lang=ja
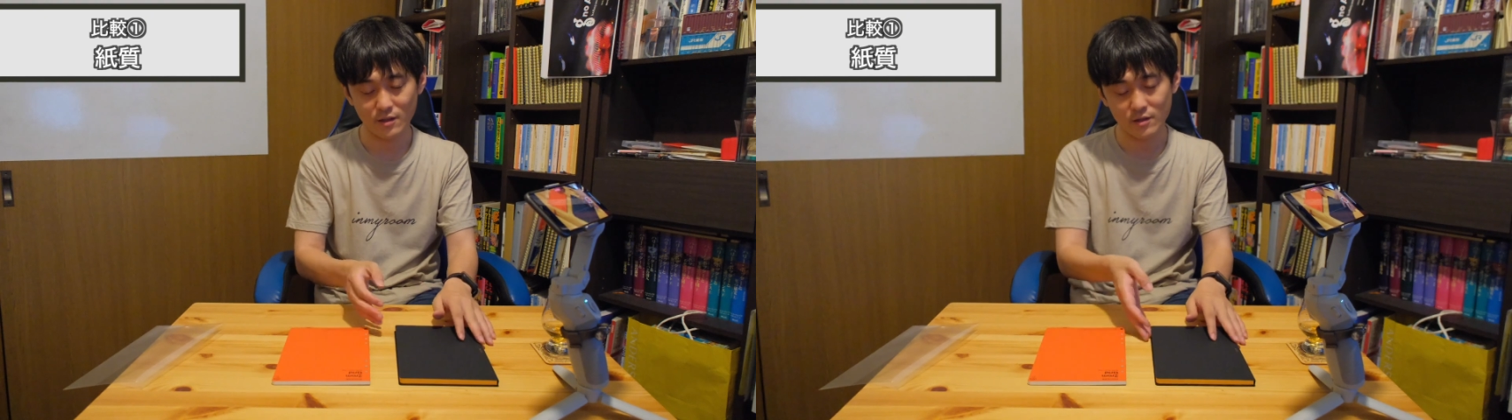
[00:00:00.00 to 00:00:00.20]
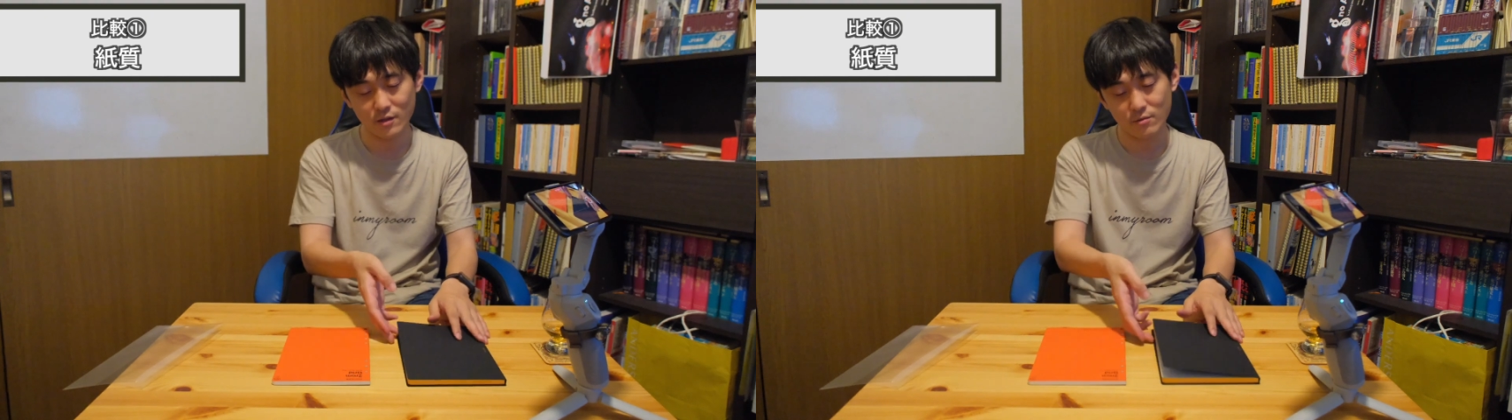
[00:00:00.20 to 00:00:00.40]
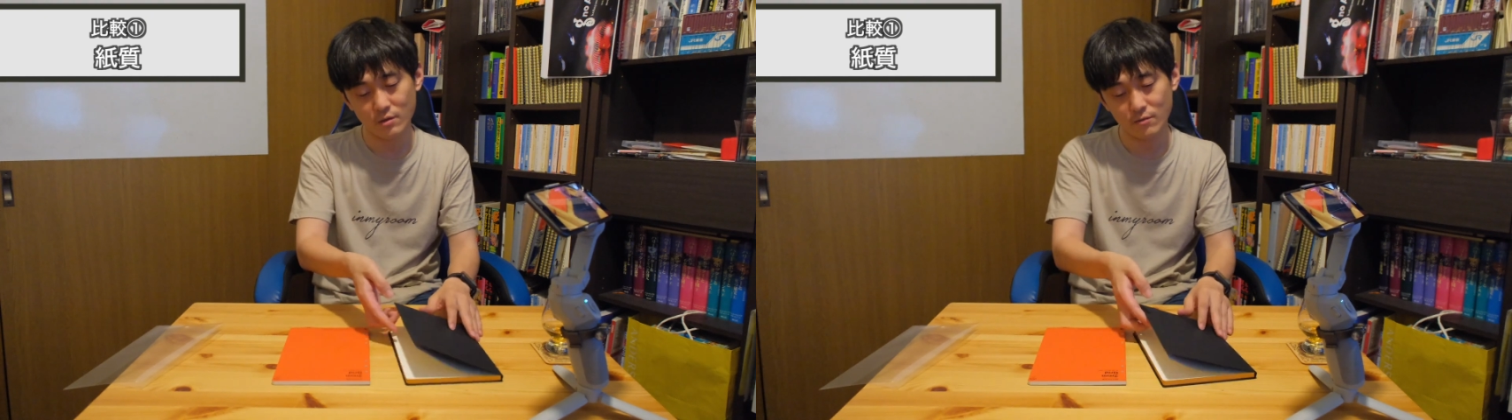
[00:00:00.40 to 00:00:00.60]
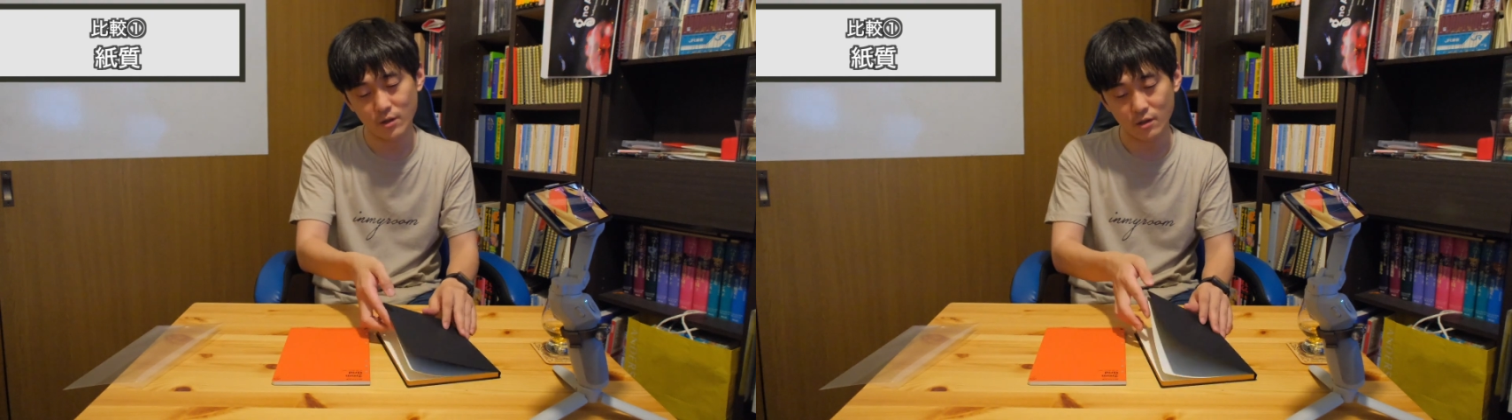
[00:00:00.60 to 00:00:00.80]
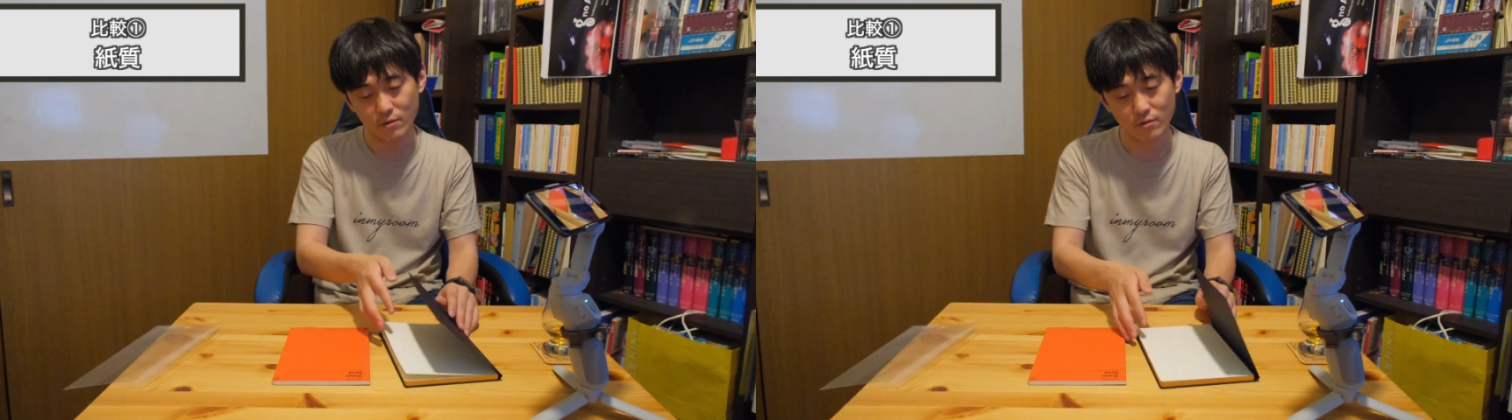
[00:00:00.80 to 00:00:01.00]
でこれ
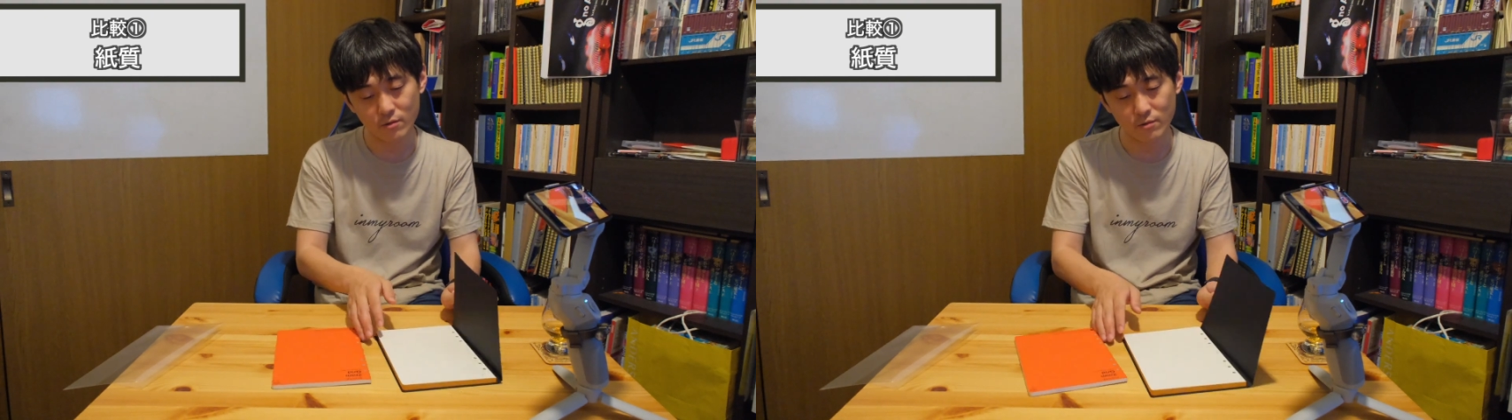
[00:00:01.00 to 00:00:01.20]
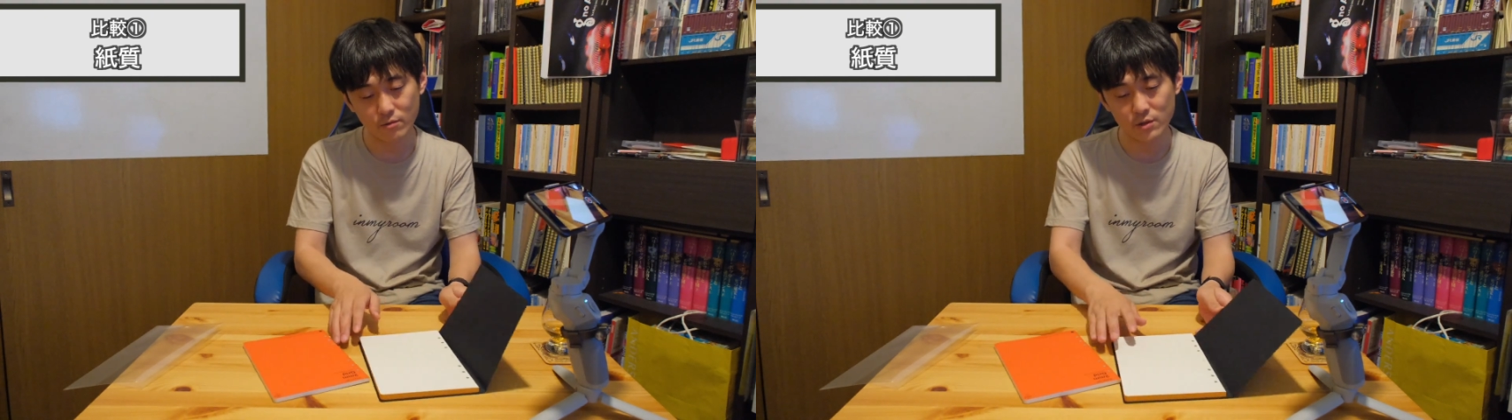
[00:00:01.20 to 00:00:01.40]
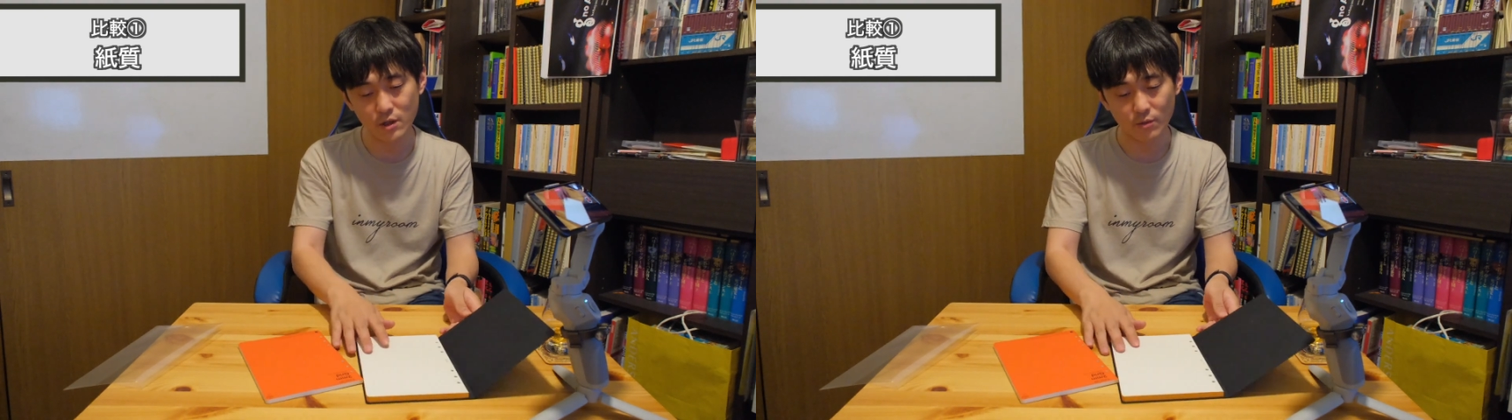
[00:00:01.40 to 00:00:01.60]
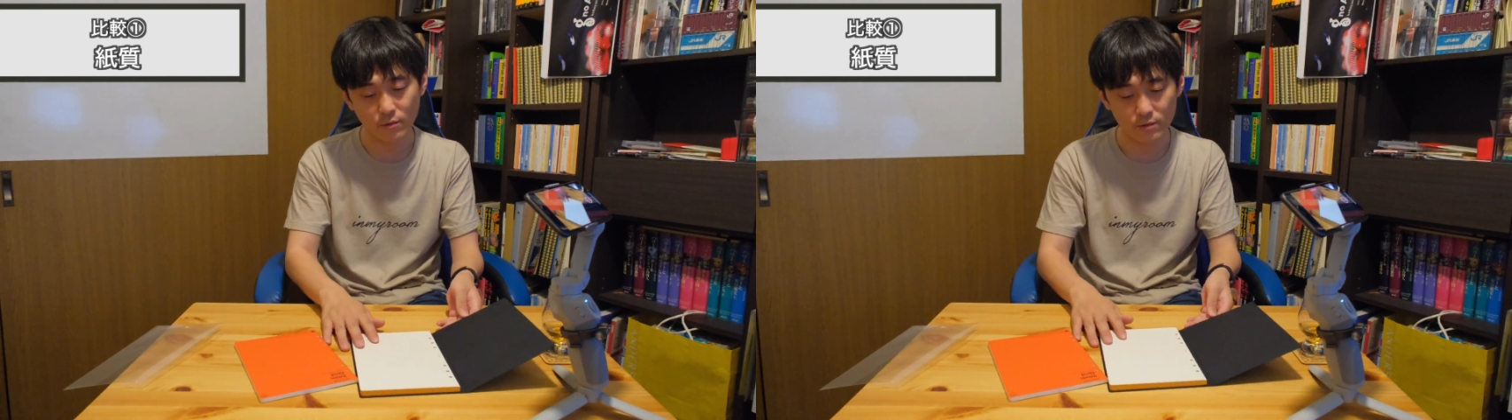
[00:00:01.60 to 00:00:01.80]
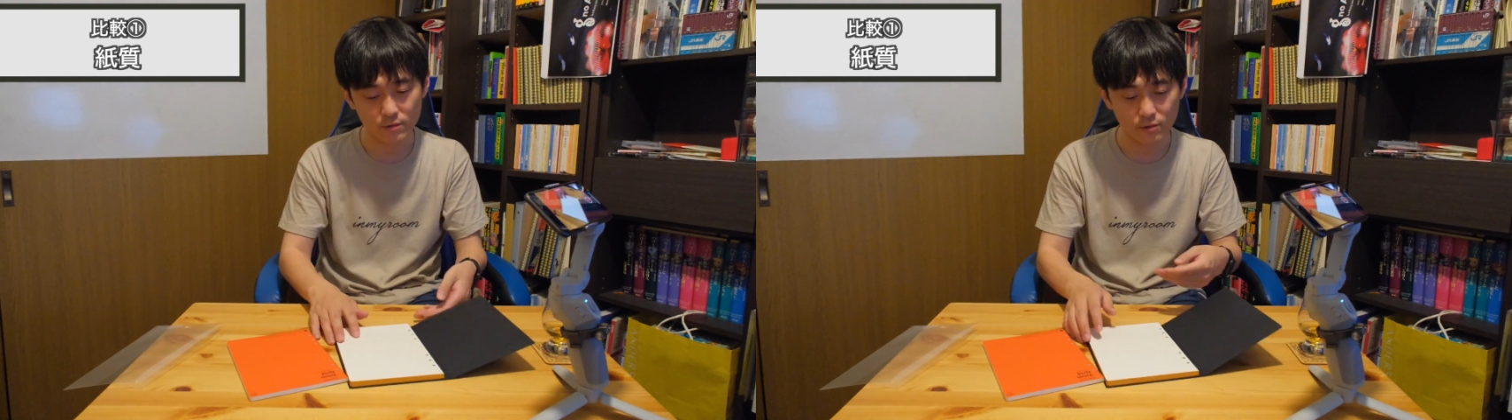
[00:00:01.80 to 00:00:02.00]
はこうしたらもう
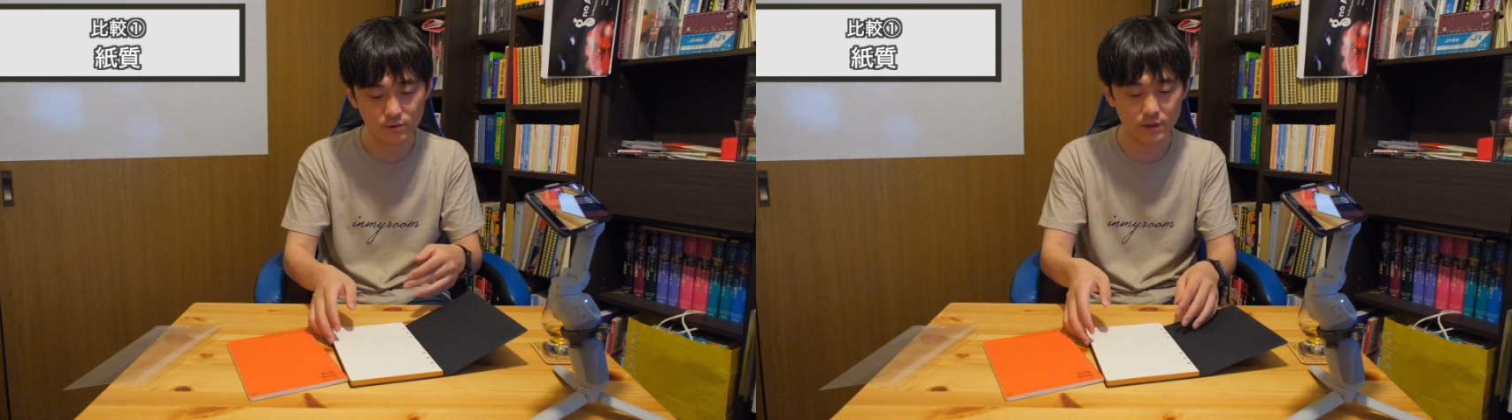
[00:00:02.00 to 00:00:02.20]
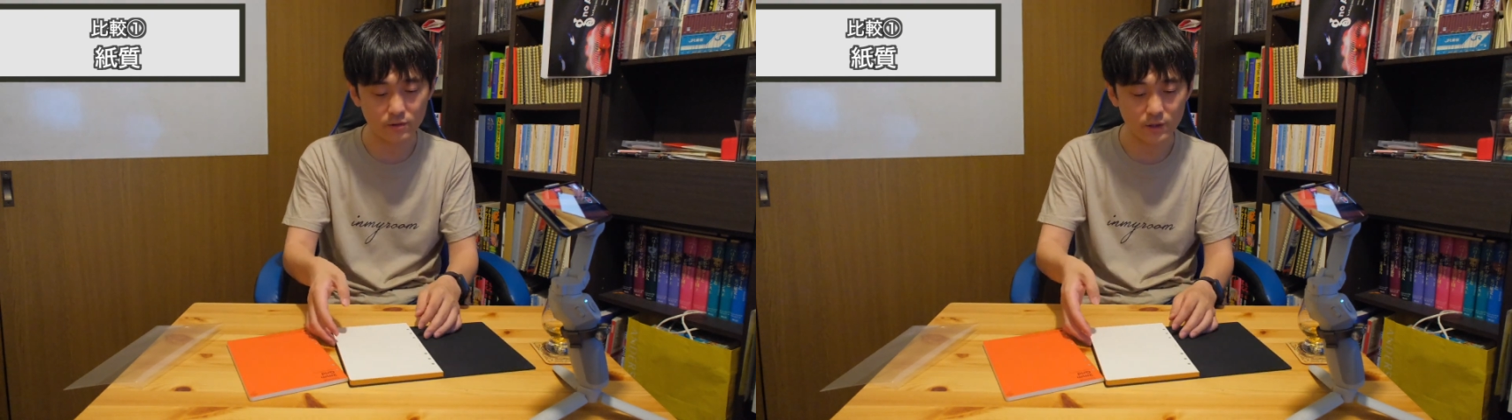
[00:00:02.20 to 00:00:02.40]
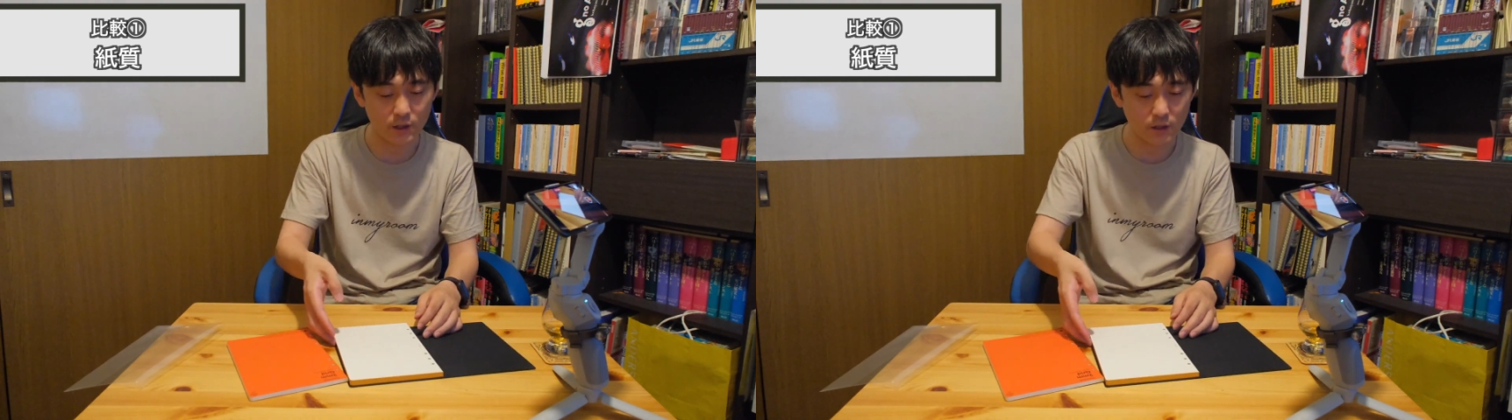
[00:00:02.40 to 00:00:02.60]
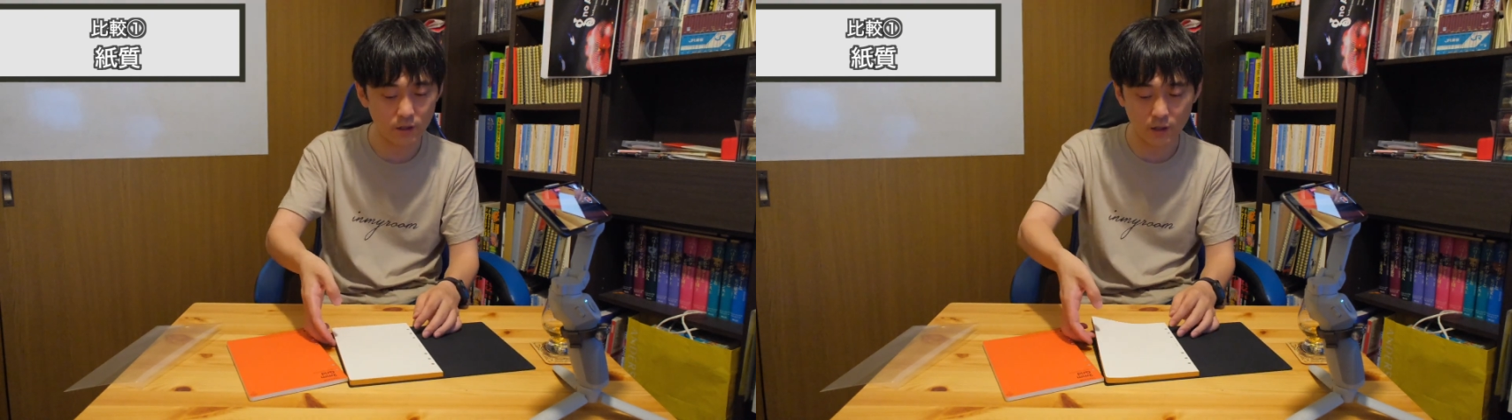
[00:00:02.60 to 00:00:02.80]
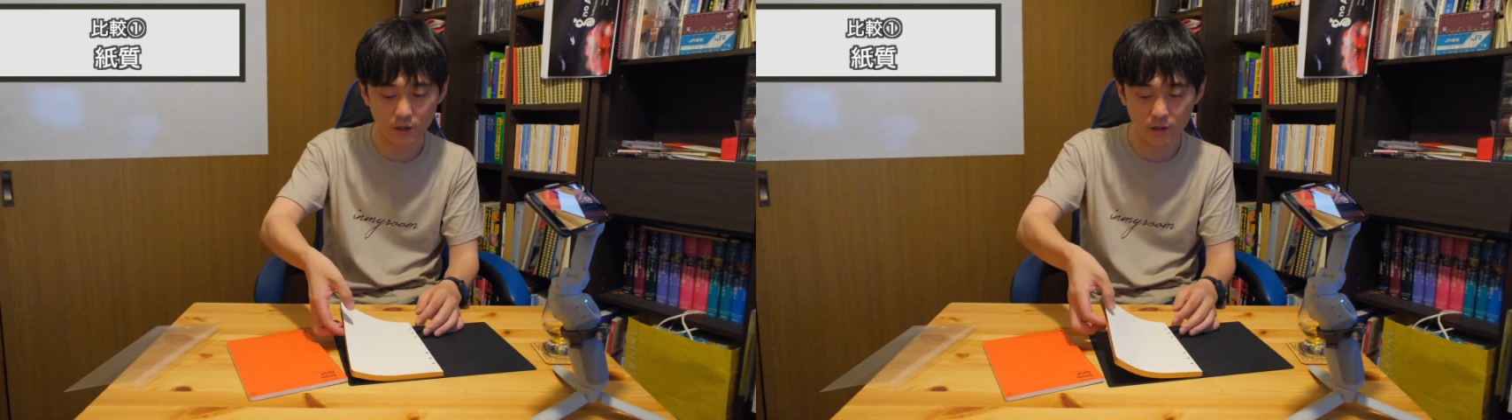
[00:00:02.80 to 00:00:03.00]
直接いけて